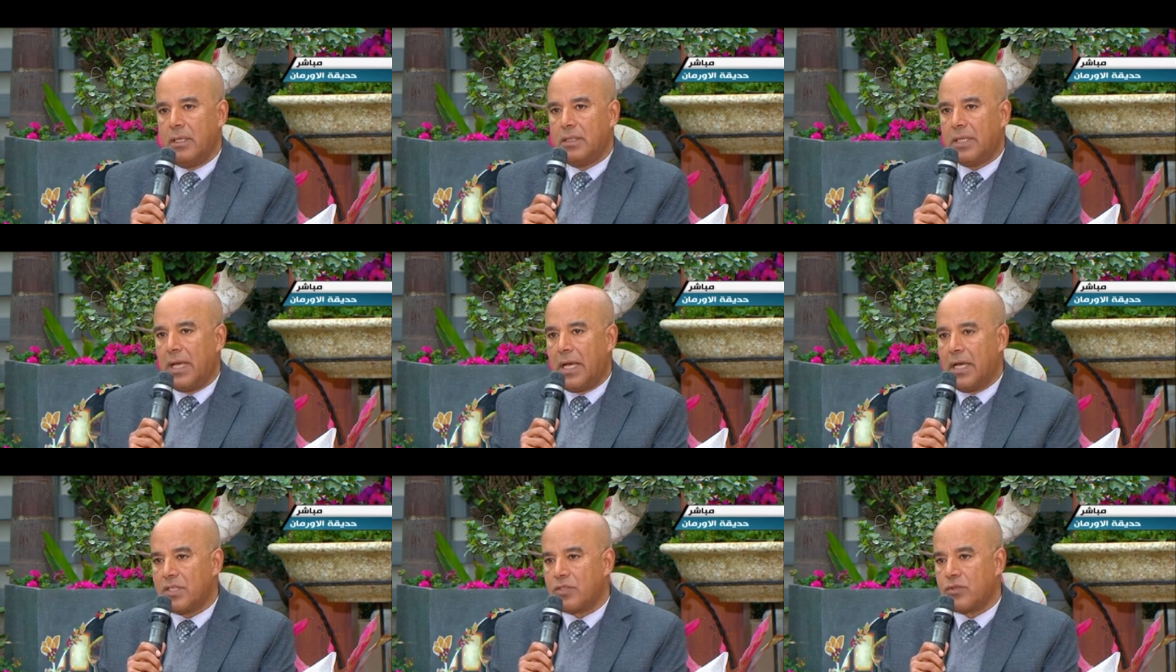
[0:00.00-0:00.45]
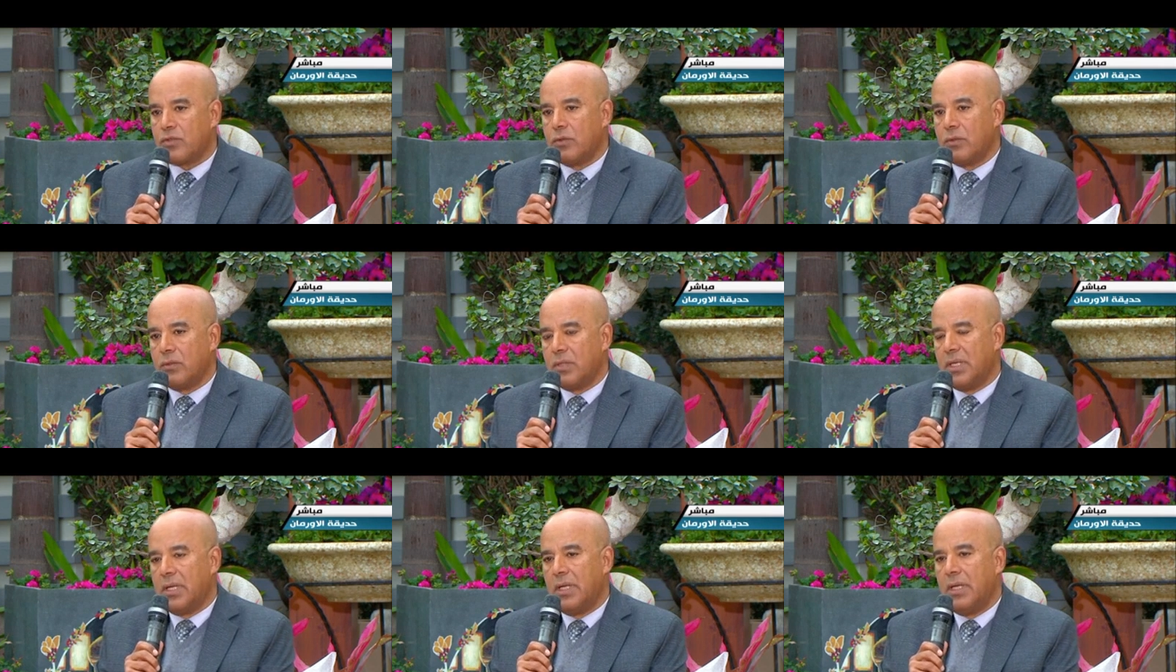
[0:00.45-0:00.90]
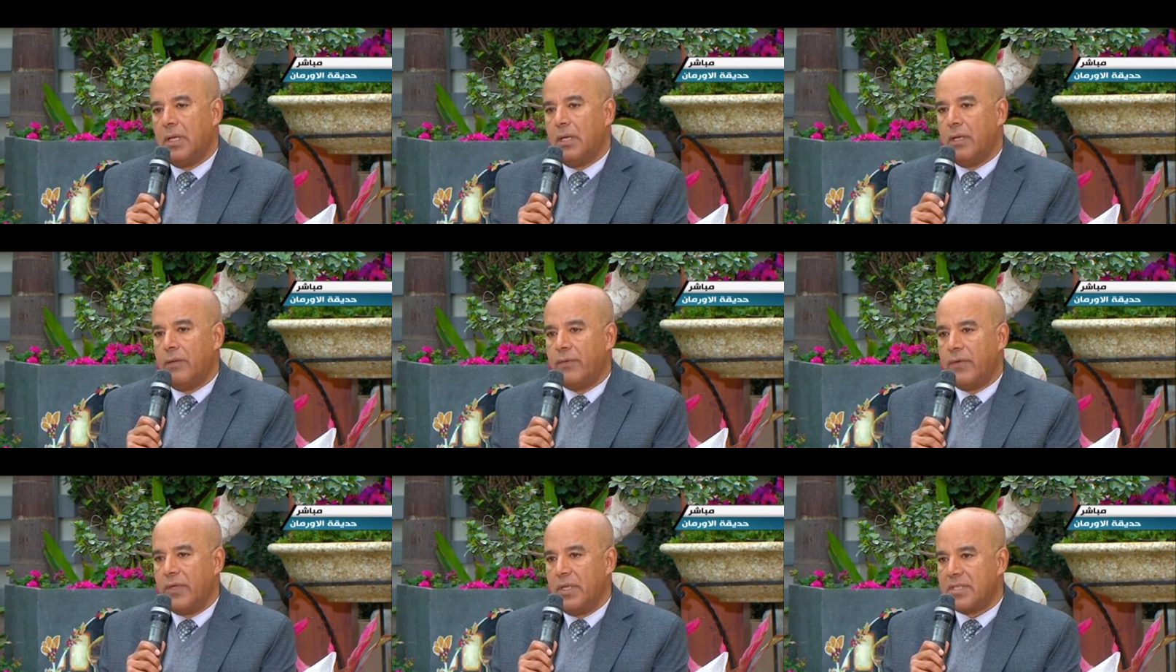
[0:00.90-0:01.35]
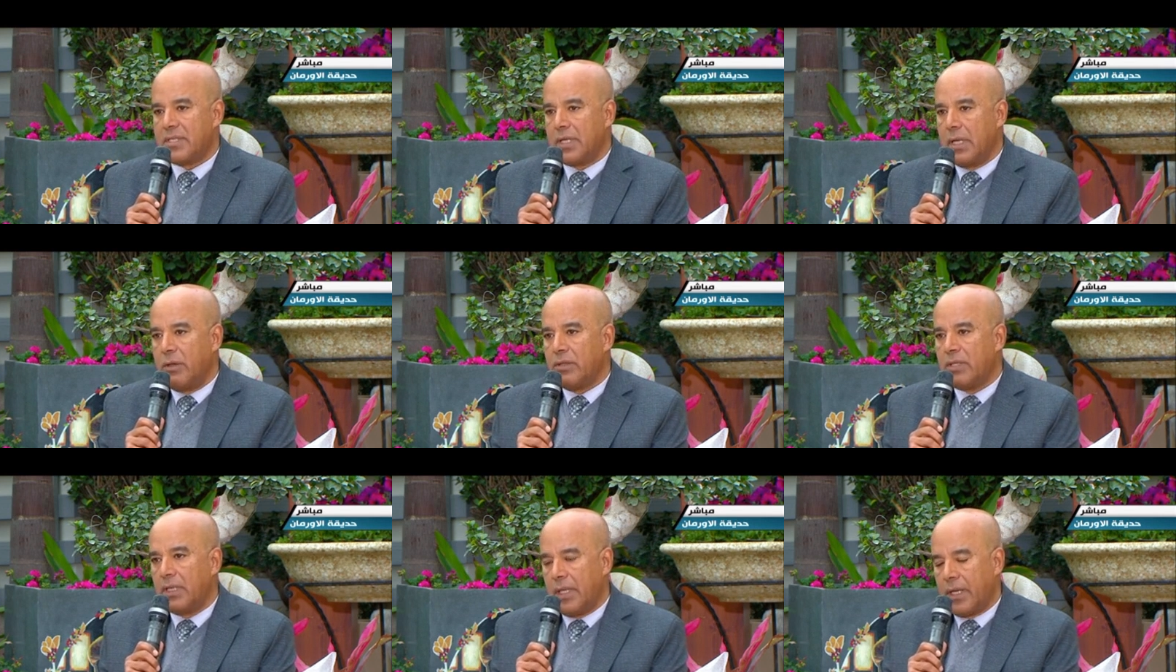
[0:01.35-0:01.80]
تحسن في
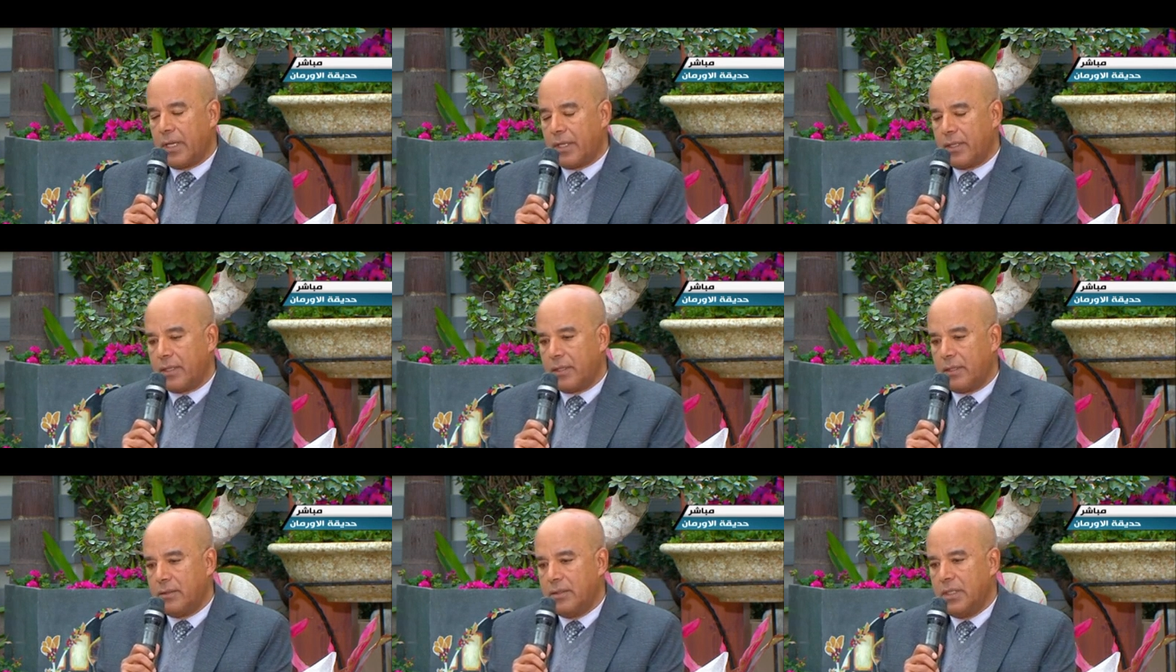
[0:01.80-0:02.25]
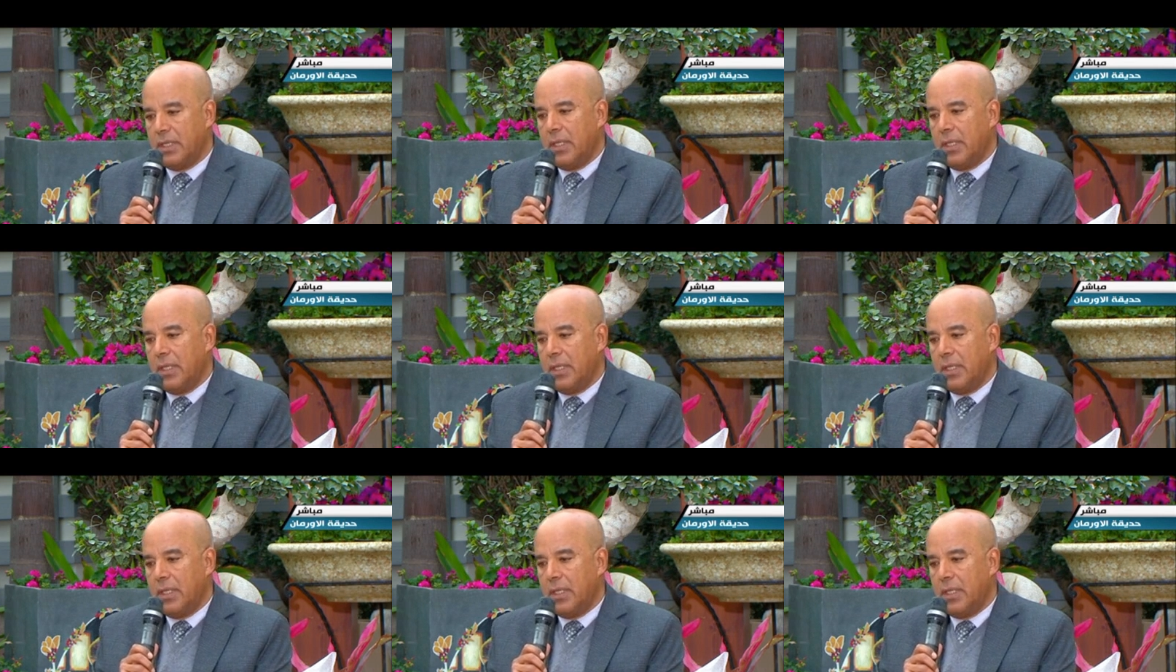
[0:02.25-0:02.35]
السنوات الاخيره